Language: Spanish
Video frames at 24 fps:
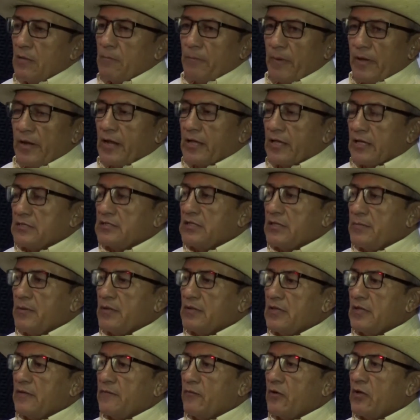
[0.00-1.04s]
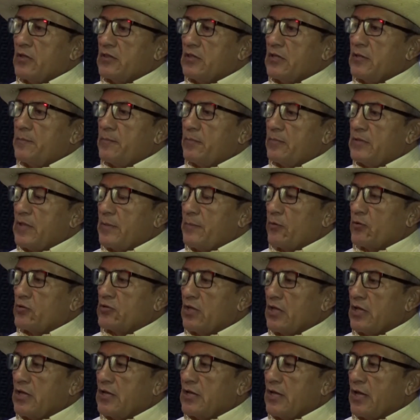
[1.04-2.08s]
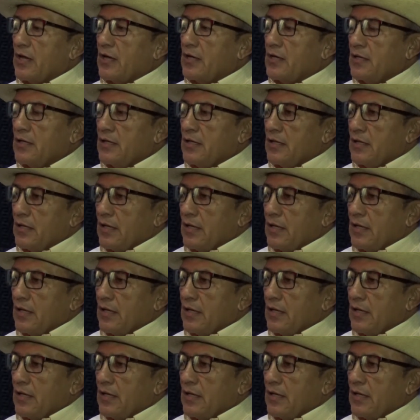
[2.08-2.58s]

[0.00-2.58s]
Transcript: para que sirvan de fuente de proteína